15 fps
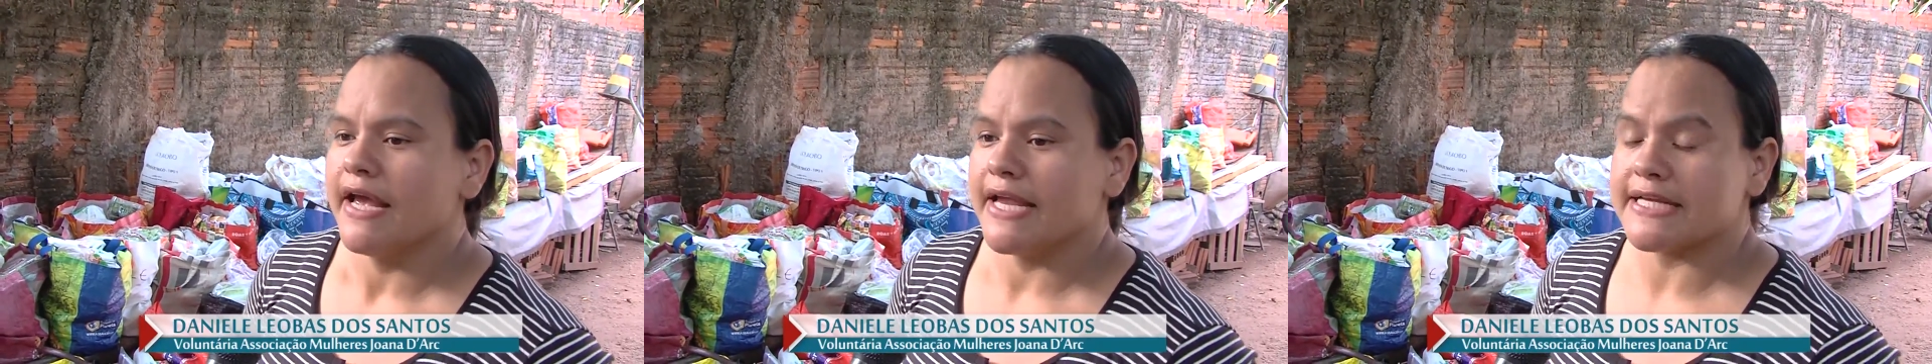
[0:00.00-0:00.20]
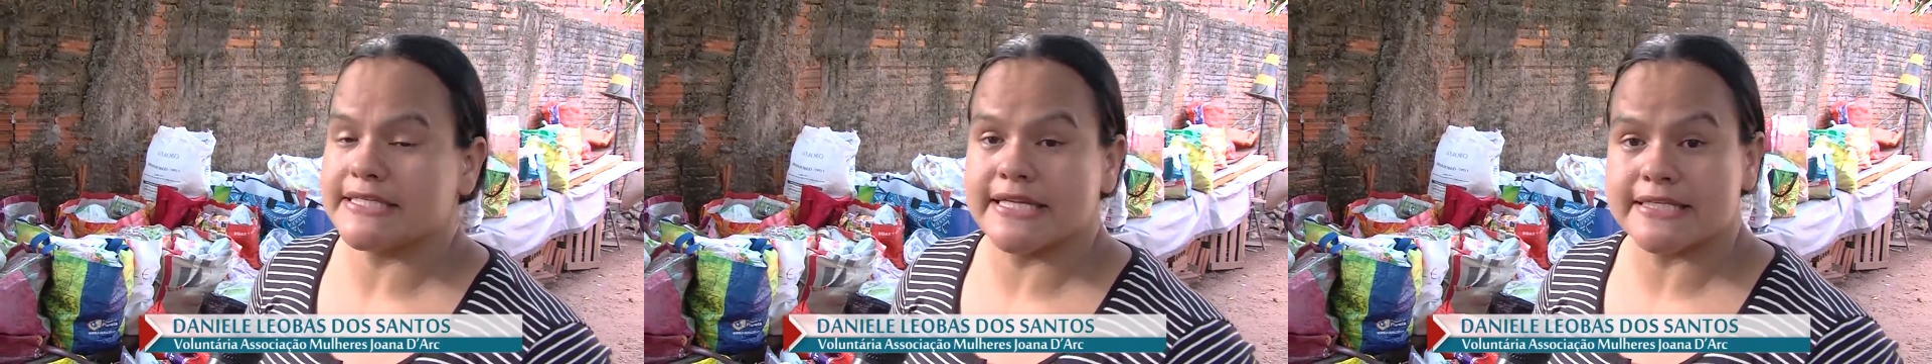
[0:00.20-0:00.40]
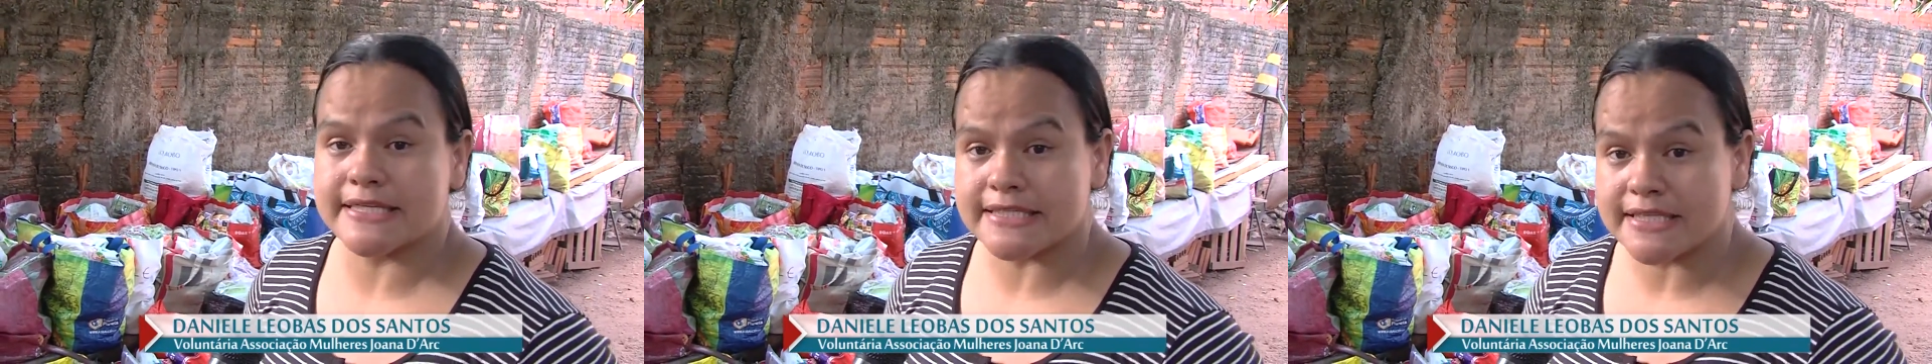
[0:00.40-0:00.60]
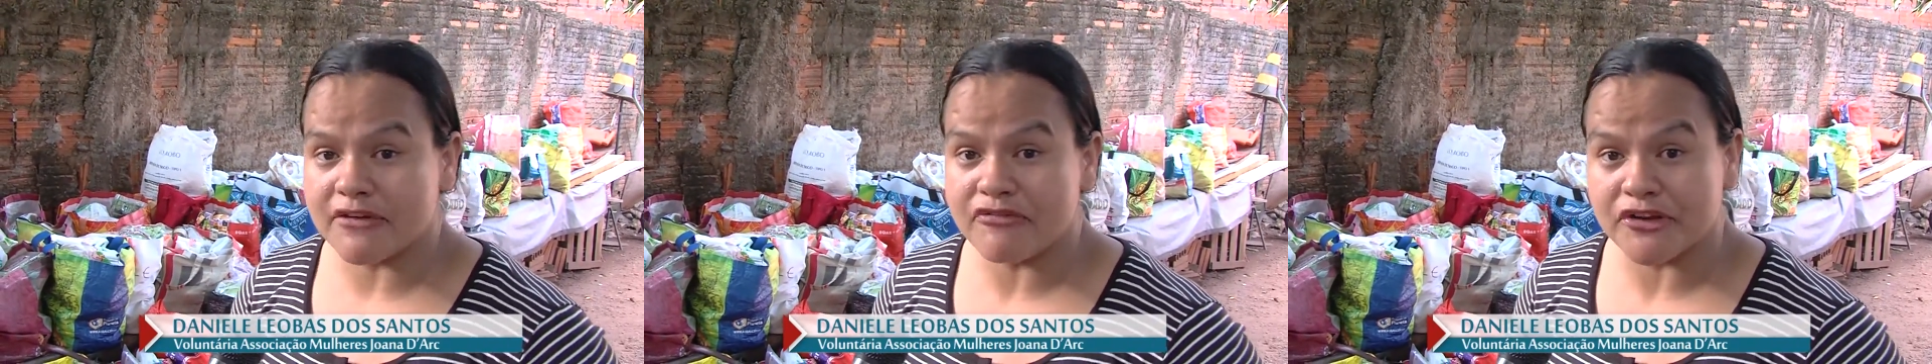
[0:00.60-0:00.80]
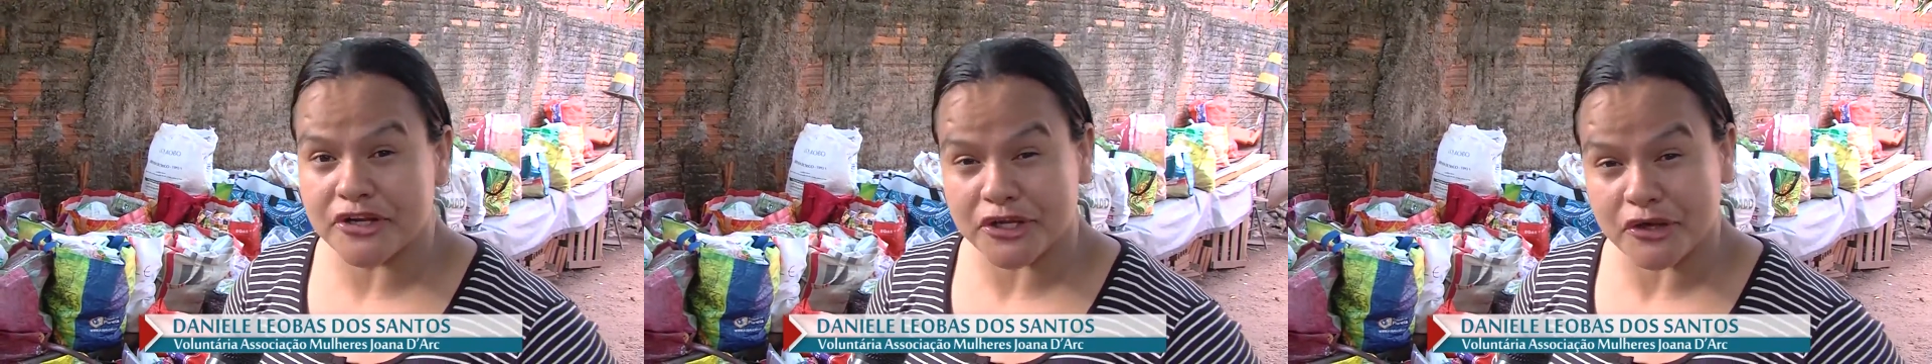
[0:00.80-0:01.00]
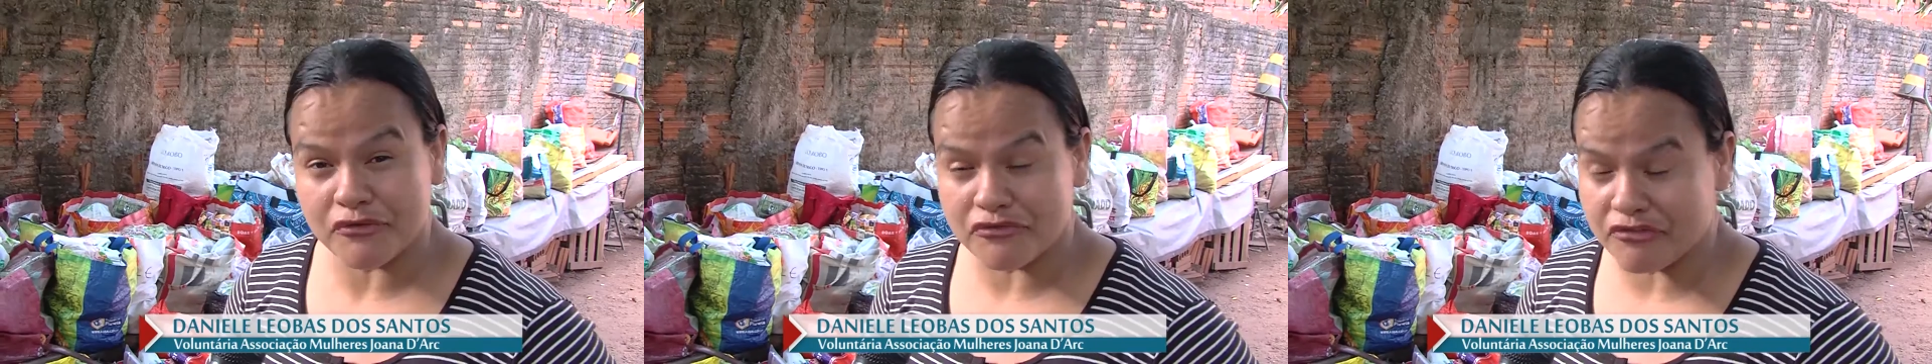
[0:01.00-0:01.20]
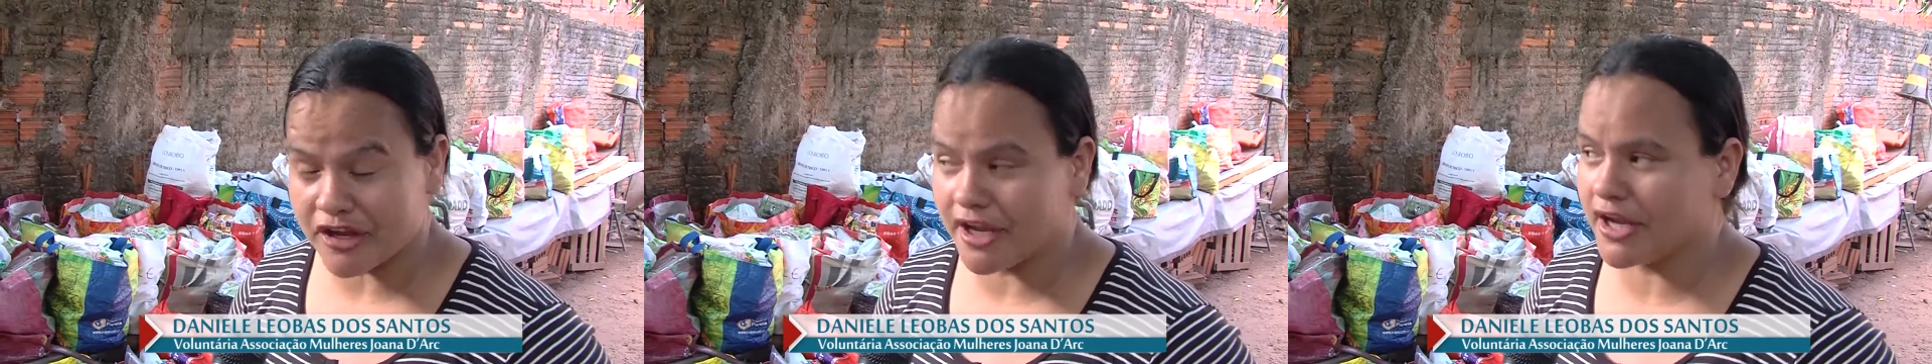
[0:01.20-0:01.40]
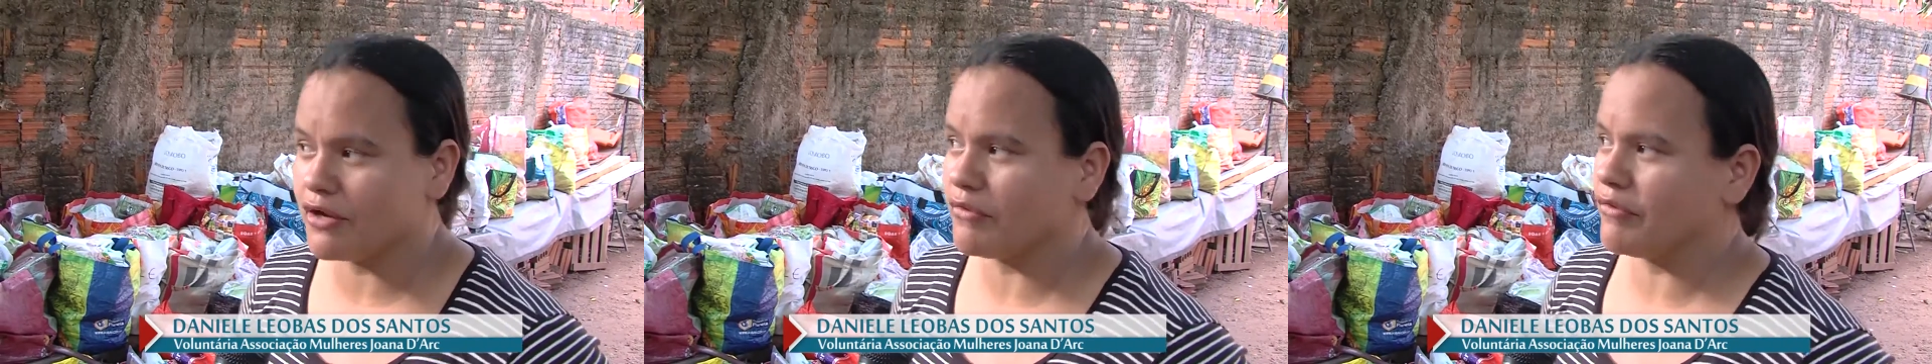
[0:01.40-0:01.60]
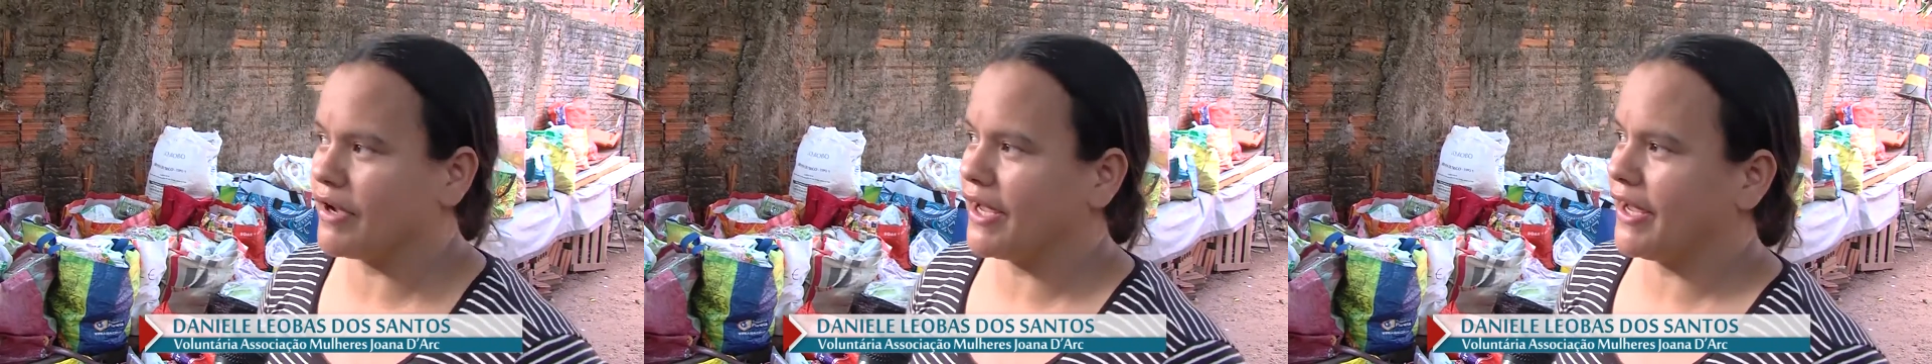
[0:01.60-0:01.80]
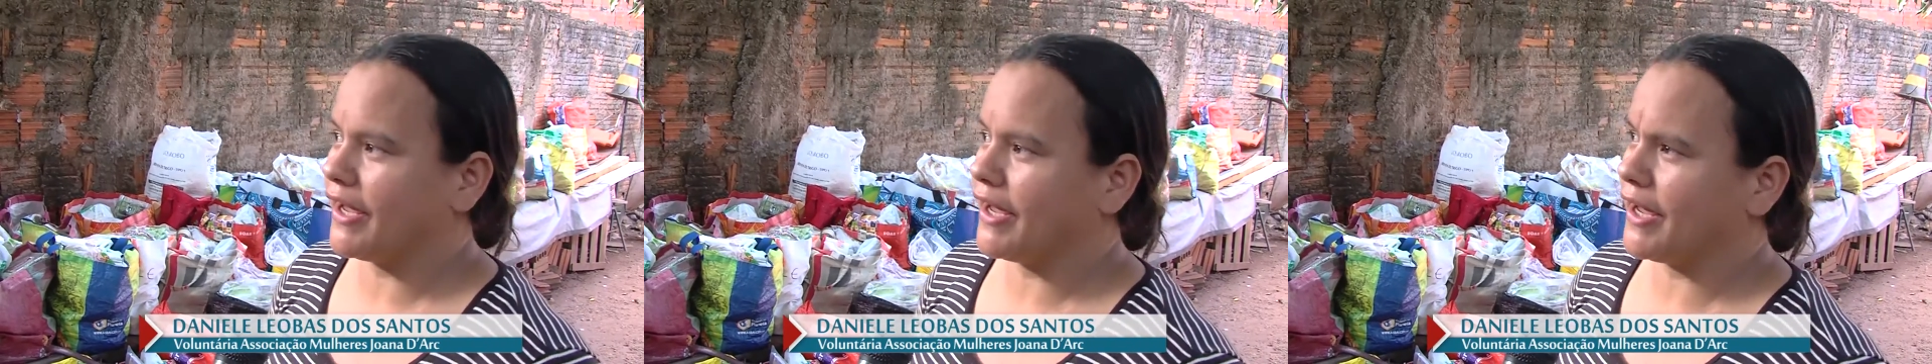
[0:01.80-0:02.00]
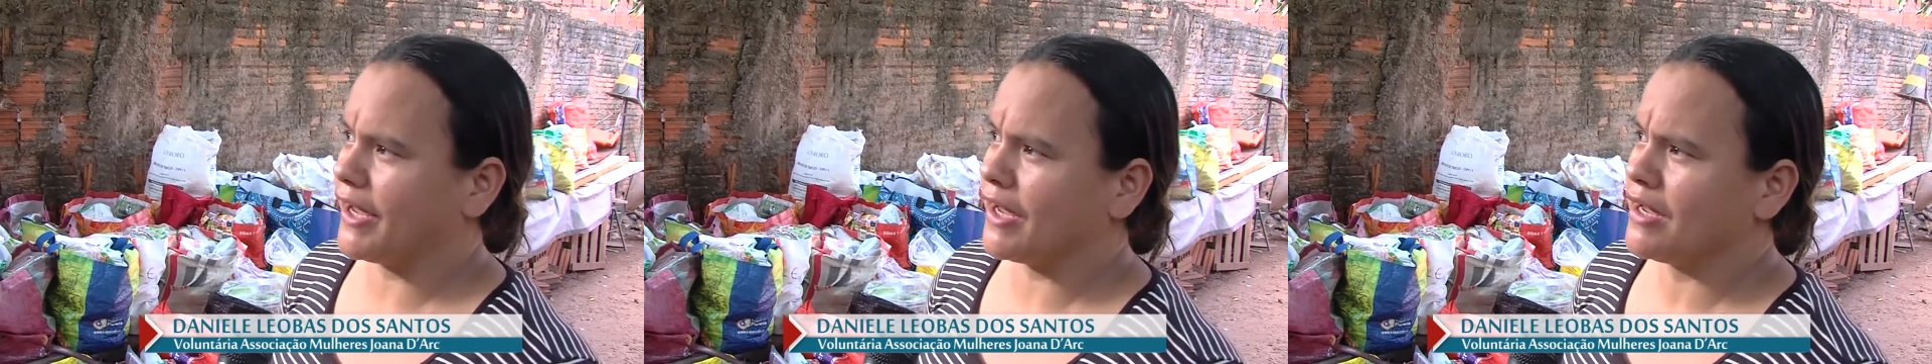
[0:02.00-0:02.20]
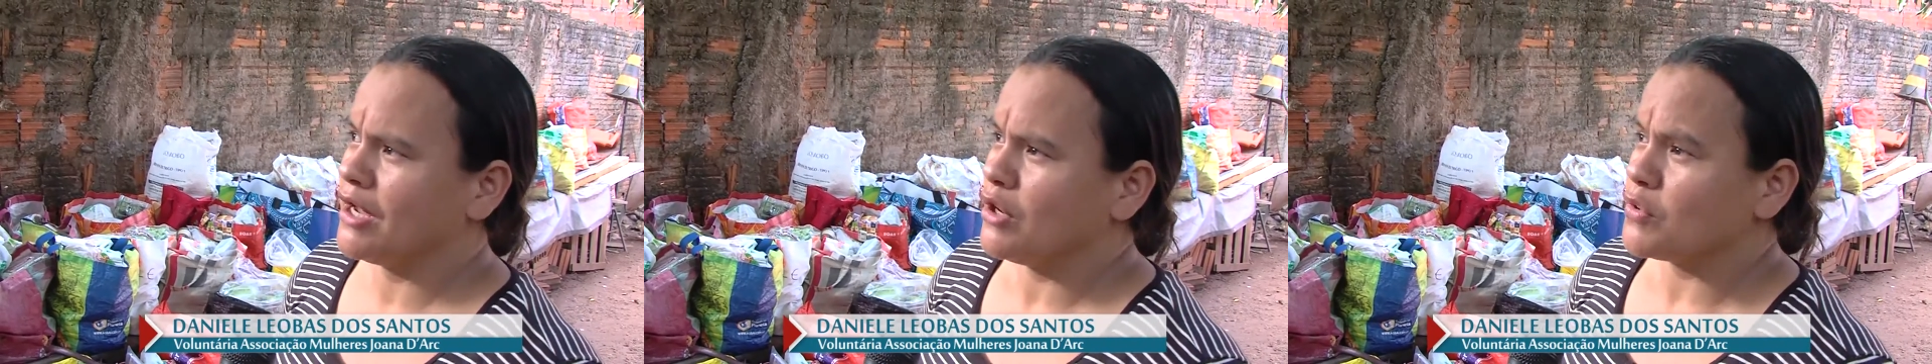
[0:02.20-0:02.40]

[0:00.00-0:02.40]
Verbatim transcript: E assim, na sexta-feira que eu venho, é,